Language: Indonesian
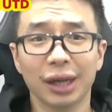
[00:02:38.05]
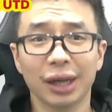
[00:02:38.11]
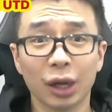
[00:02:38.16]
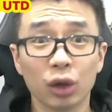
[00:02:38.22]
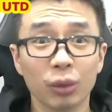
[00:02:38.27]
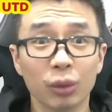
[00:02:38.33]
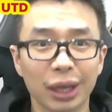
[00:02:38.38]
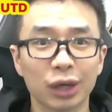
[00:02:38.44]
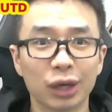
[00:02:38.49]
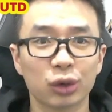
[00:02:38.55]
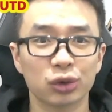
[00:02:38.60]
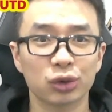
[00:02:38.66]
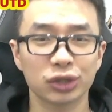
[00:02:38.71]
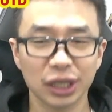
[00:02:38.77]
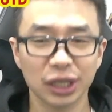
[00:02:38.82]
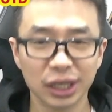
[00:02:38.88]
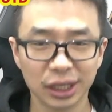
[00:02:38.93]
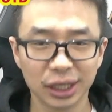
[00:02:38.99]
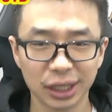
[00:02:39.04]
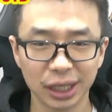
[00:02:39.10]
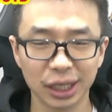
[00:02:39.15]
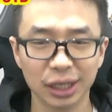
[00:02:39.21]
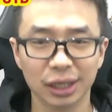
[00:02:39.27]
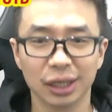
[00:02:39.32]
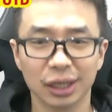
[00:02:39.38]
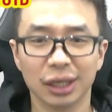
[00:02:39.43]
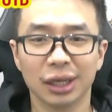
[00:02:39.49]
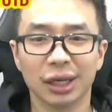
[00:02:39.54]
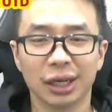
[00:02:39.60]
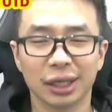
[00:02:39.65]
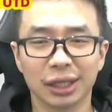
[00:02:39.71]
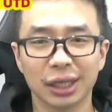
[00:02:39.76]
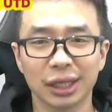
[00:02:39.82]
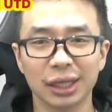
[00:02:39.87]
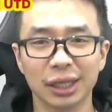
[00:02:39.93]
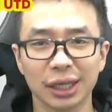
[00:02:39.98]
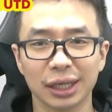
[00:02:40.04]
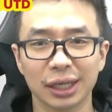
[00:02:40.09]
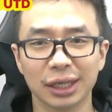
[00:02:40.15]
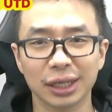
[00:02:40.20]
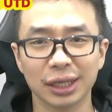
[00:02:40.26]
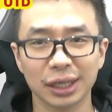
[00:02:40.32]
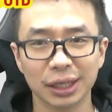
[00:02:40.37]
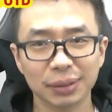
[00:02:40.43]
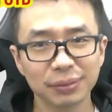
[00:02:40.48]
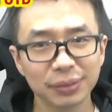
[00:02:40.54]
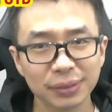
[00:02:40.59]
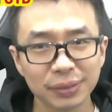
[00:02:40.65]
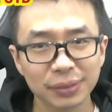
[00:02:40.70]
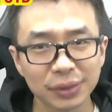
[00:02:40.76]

lumayan krusial ya. Jadi um,